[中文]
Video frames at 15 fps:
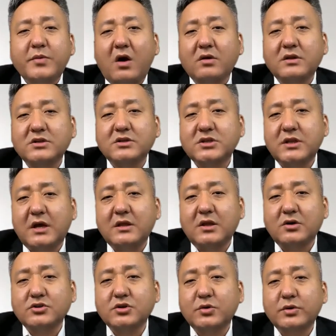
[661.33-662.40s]
不好的是呢，
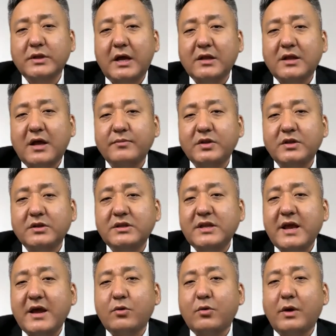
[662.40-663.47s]
老师会拿他们的
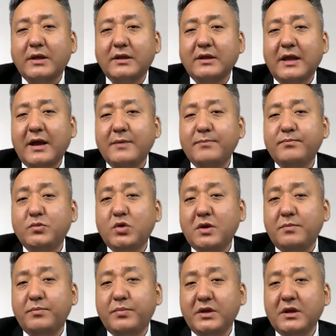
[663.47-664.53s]
垫款呢来
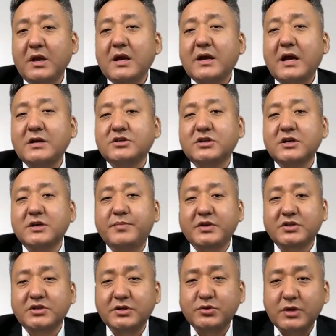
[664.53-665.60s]
对比，看谁
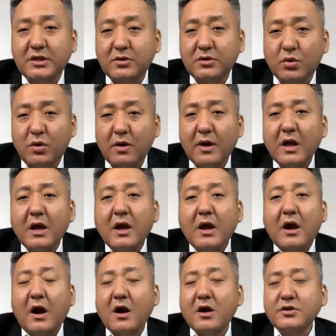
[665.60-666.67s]
比谁捐的多。
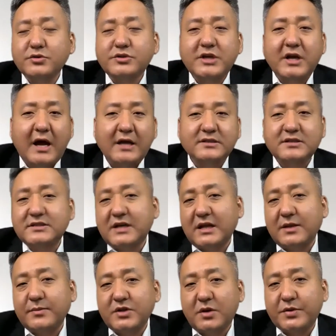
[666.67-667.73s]
而有些孩子家
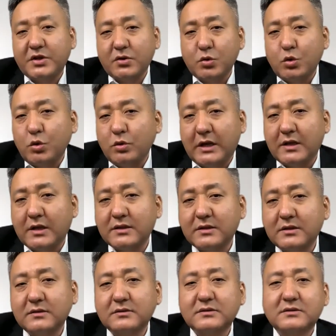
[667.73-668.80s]
里比较贫困呢，
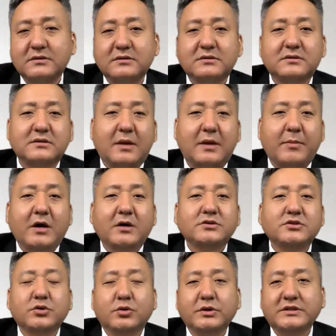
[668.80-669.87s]
那么
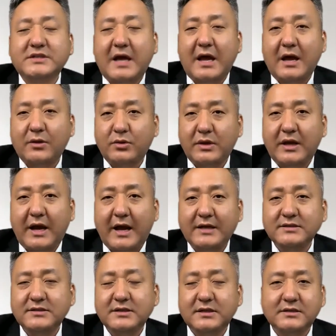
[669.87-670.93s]
就会在对
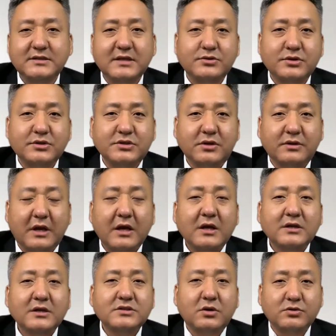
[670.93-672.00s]
孩子呢在学校呢
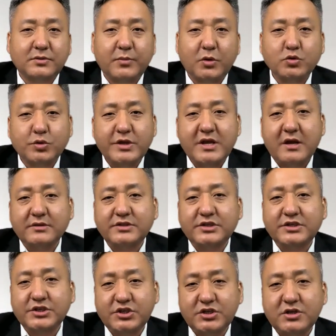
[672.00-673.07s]
造成某种阴阳
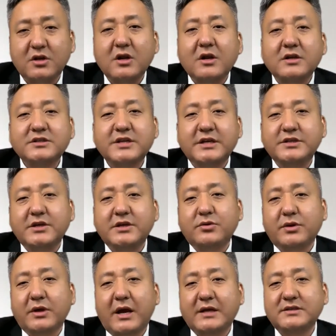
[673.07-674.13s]
歧视，间接
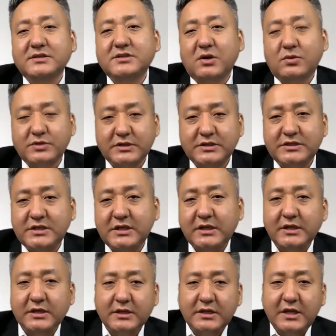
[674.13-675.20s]
对孩子造成
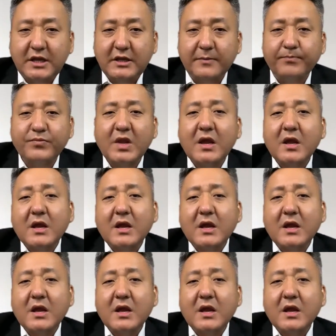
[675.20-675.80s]
心理的阴影。